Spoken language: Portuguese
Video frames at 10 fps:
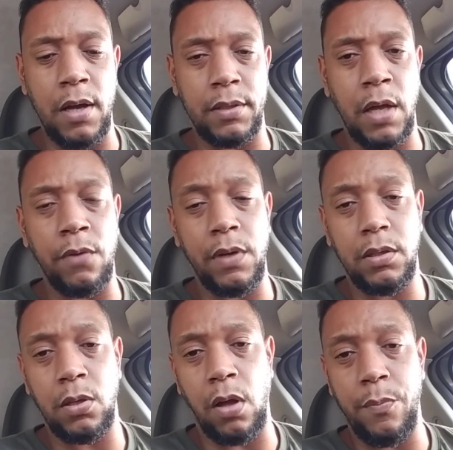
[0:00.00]
da,
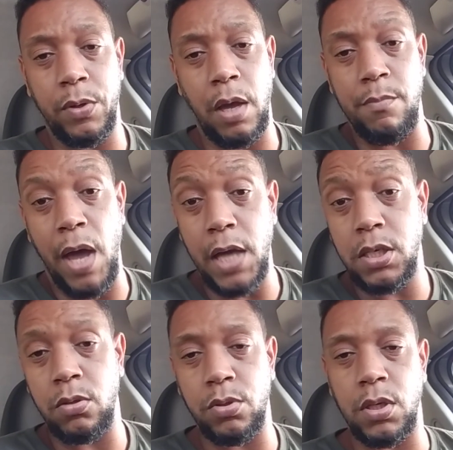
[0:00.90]
99, porque
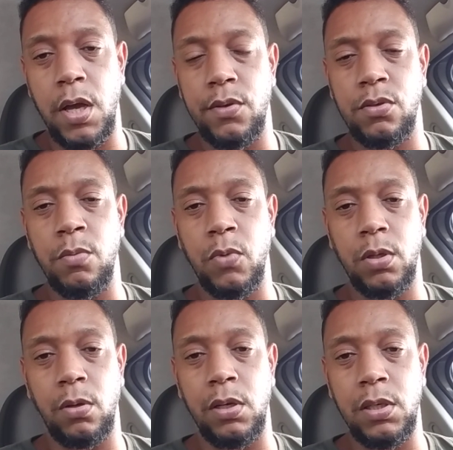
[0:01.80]
mexe nos ganhos do
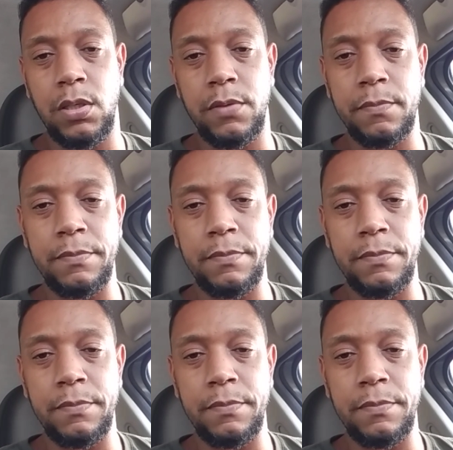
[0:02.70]
motorista,